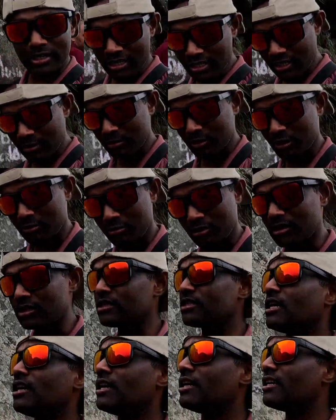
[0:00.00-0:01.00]
நான்கே நிமிஷம்
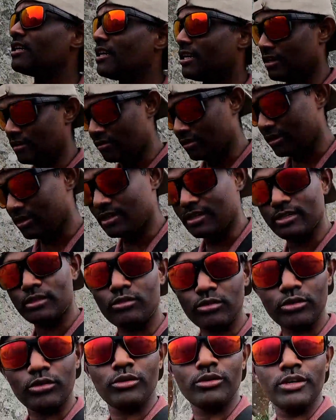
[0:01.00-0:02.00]
மட்டும்தான் அவ்வளோதான்
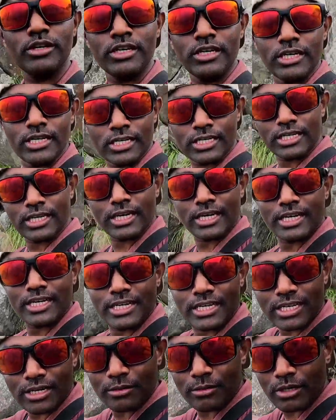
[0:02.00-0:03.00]
அதோ இங்கே
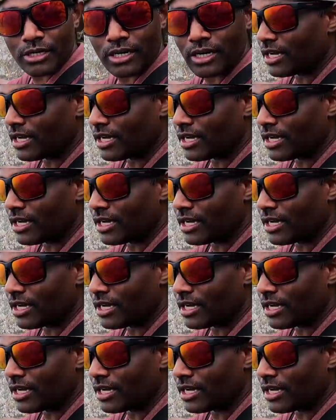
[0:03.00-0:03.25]
ஏறிட்டு இருக்காங்க